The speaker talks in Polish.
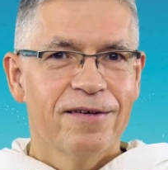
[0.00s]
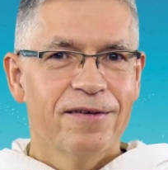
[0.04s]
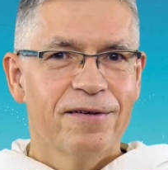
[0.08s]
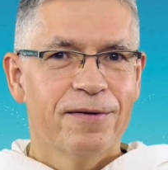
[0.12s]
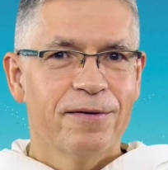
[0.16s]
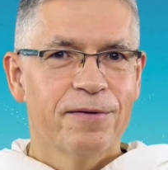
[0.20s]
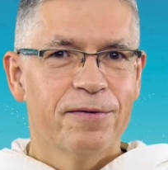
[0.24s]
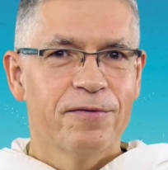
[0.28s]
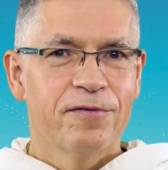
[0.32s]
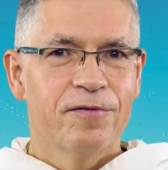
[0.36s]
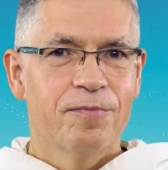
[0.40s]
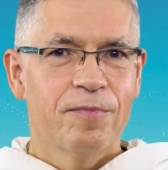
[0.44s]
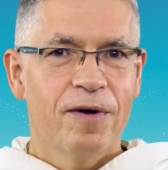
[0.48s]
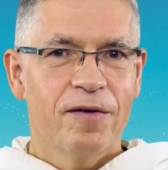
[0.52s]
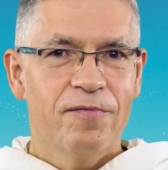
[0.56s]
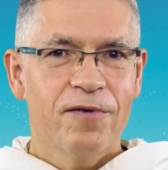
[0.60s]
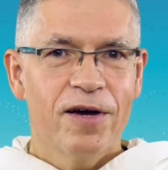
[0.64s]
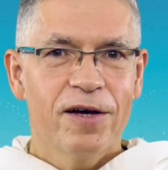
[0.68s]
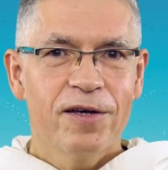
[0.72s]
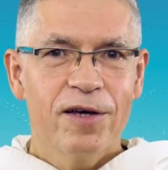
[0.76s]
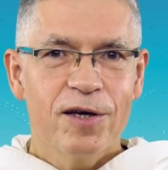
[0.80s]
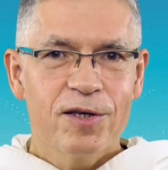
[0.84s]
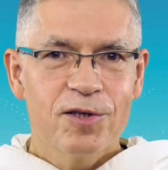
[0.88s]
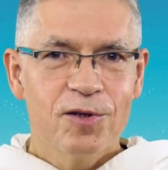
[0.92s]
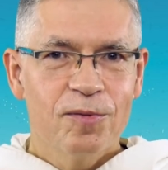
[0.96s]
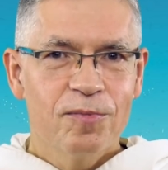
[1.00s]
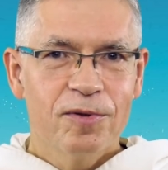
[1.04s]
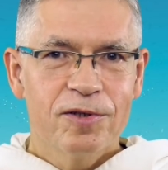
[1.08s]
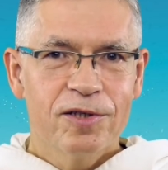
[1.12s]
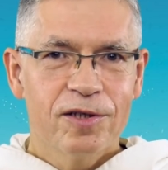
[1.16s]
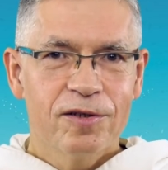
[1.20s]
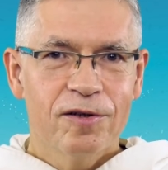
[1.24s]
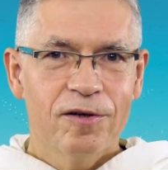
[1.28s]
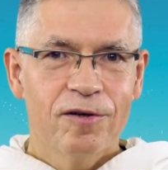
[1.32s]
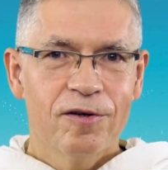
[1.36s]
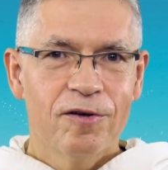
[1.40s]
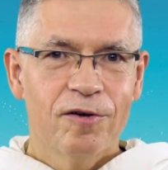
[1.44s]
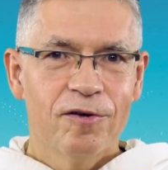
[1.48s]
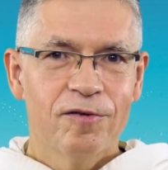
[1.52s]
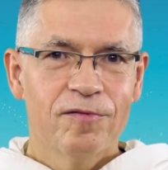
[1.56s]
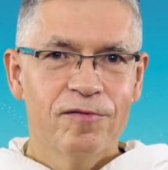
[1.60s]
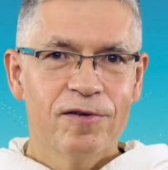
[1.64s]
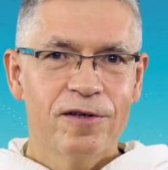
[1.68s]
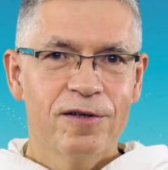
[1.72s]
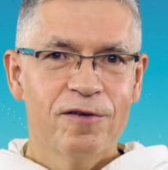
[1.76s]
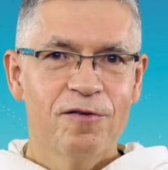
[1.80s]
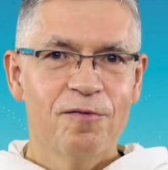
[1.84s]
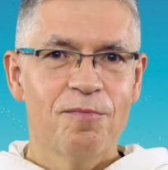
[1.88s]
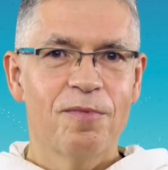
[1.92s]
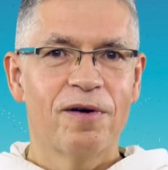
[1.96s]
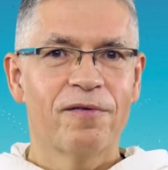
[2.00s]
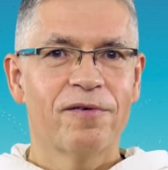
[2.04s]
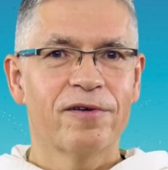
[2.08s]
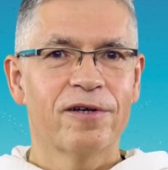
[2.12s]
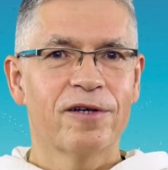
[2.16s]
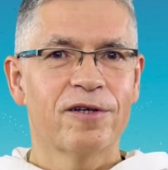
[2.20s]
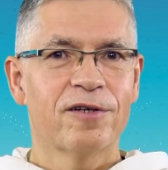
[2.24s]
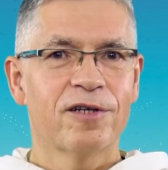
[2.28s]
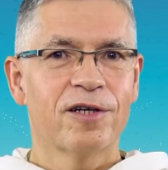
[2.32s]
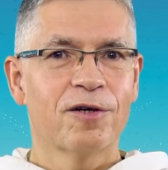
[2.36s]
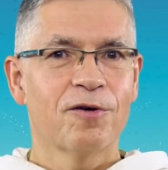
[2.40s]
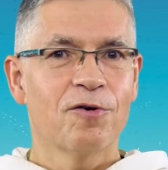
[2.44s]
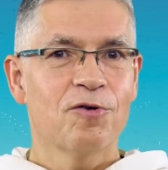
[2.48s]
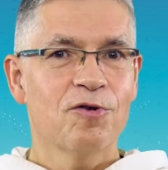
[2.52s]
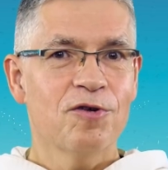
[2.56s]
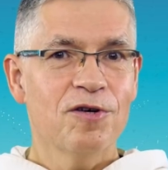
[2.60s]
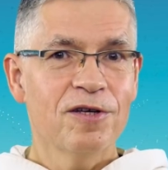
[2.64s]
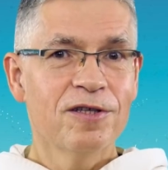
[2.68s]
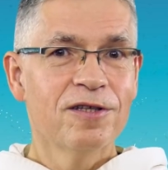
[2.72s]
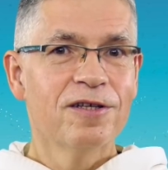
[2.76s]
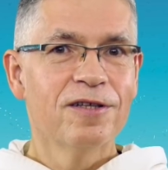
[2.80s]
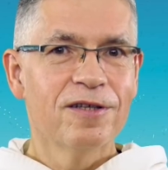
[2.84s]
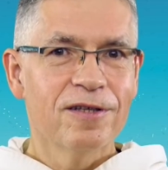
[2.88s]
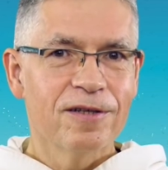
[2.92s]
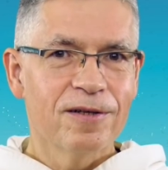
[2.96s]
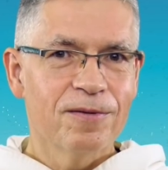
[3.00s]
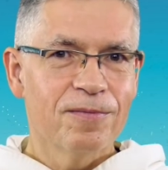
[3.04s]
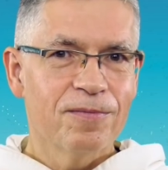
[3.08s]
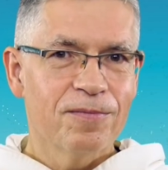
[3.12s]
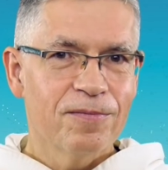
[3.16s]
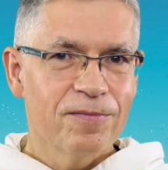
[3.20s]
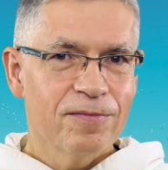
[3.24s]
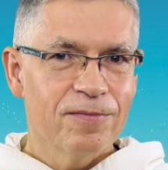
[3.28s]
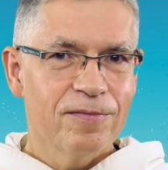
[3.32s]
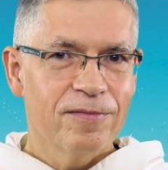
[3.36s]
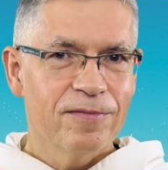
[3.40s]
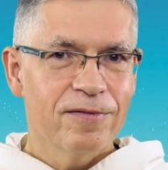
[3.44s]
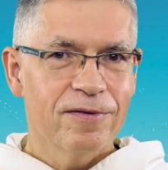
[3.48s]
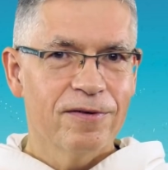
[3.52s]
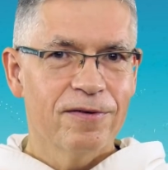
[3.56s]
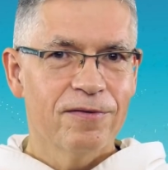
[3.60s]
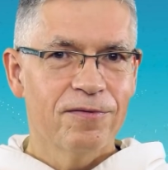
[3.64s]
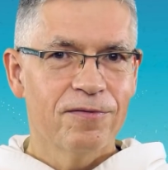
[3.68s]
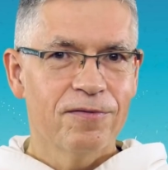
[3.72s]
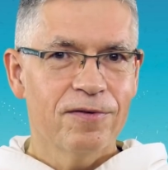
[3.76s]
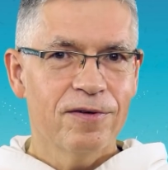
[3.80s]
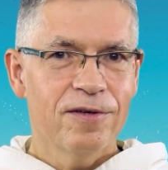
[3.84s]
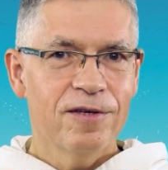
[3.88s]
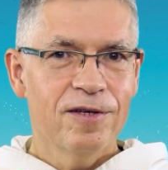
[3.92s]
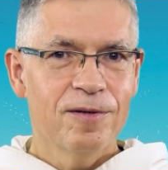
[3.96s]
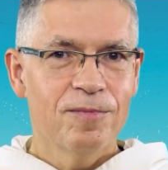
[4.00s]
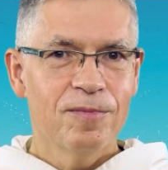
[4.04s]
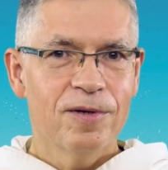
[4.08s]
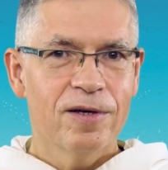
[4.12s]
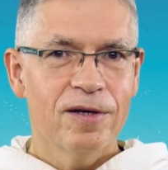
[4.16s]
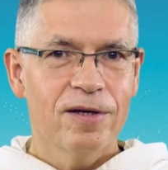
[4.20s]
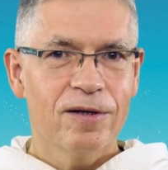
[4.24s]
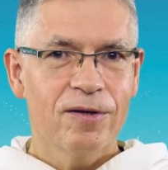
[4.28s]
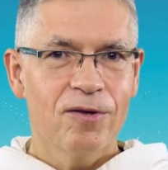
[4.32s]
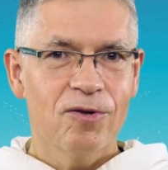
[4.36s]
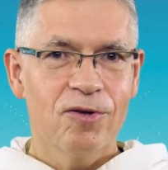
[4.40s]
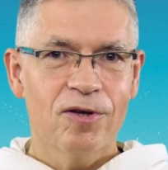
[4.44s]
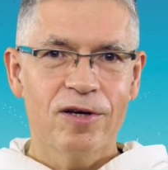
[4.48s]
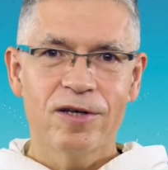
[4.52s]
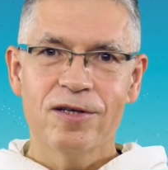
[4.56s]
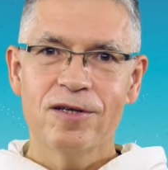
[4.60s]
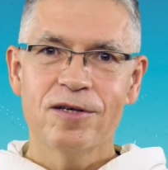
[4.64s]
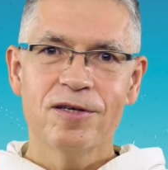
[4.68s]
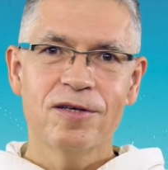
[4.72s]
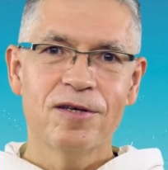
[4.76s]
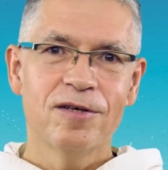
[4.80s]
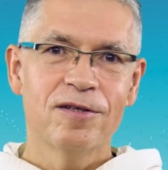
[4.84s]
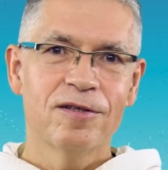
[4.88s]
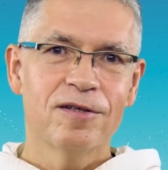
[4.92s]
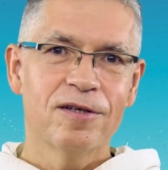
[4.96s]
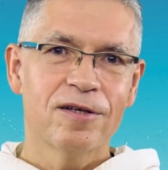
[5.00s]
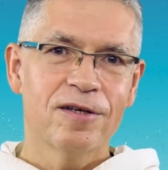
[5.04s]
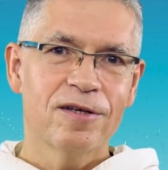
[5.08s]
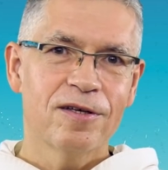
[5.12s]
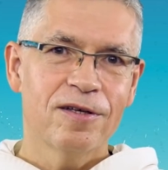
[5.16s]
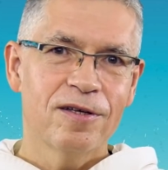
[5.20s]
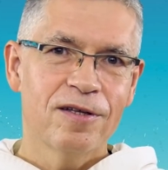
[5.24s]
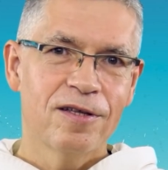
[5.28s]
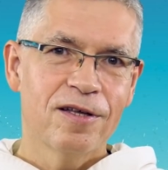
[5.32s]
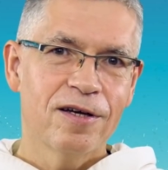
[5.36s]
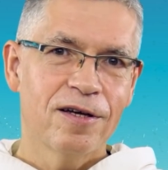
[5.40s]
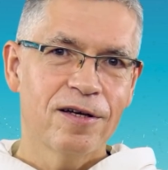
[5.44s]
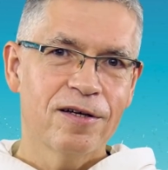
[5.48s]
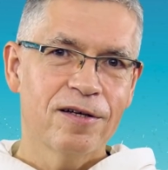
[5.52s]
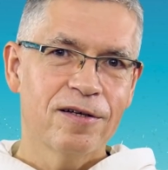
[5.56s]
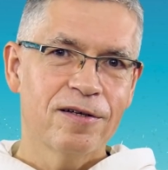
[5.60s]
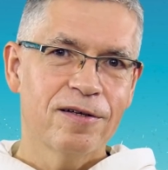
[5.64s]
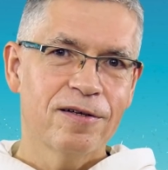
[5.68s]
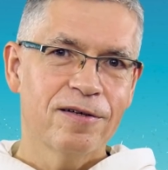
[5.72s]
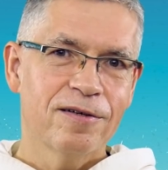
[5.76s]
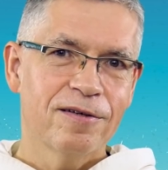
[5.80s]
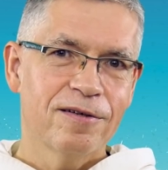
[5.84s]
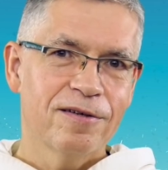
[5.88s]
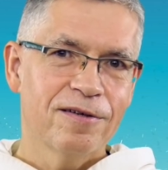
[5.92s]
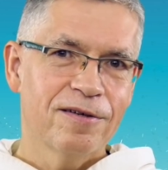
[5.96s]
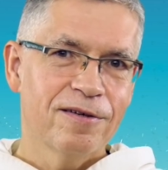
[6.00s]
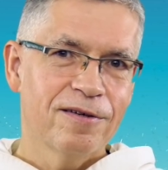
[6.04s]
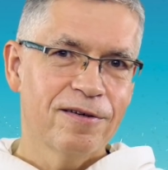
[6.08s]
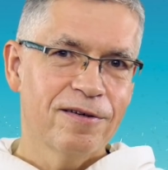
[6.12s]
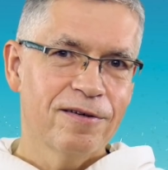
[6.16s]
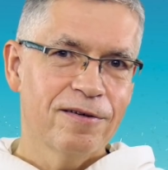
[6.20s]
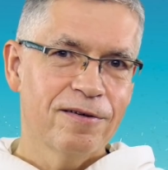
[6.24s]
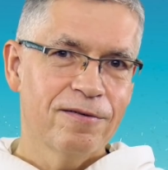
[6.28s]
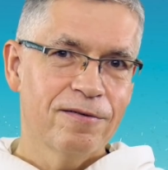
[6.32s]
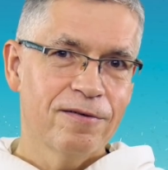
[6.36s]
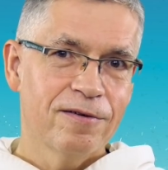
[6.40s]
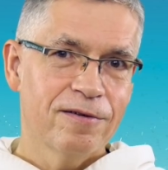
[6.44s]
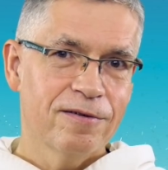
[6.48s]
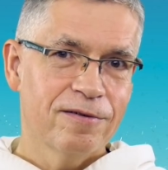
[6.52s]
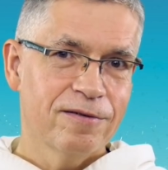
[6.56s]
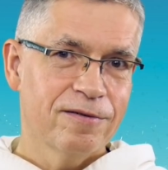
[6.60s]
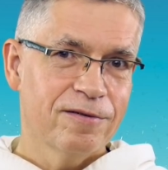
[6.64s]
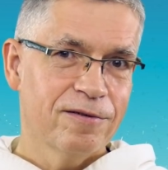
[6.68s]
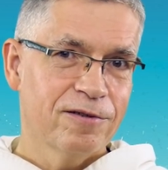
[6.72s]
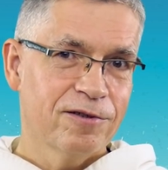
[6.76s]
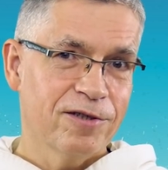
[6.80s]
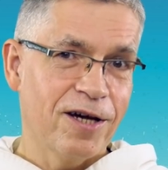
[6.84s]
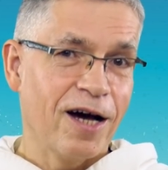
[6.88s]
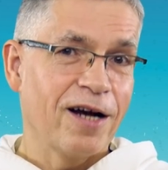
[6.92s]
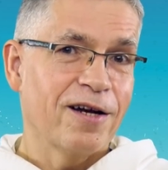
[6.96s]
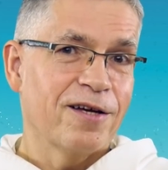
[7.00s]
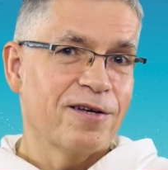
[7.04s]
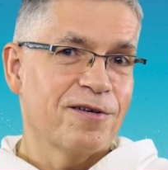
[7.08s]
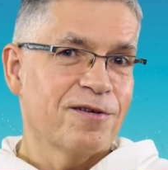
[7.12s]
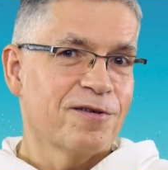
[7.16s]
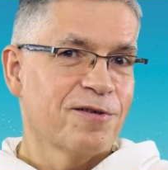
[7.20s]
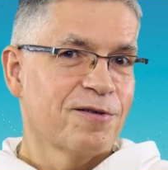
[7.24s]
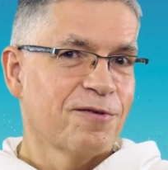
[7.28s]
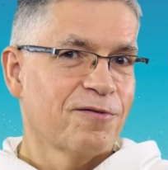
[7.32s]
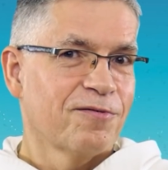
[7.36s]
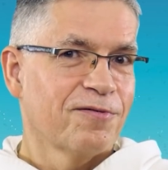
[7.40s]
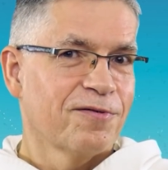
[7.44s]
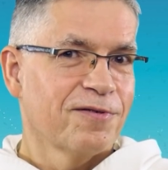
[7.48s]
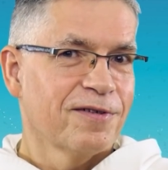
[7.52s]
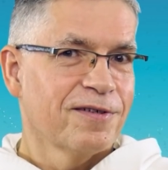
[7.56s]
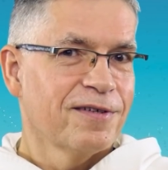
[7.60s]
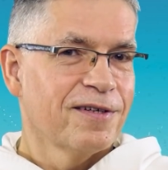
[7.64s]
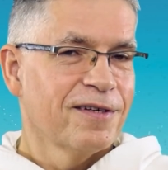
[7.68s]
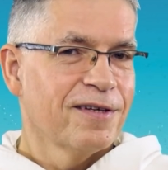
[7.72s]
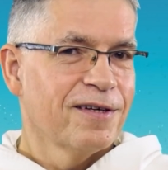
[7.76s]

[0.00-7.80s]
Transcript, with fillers: wmawiania sobie czegokolwiek i wmawiania czegoś innym w imię jakichś religijnych idei i, i szaleństw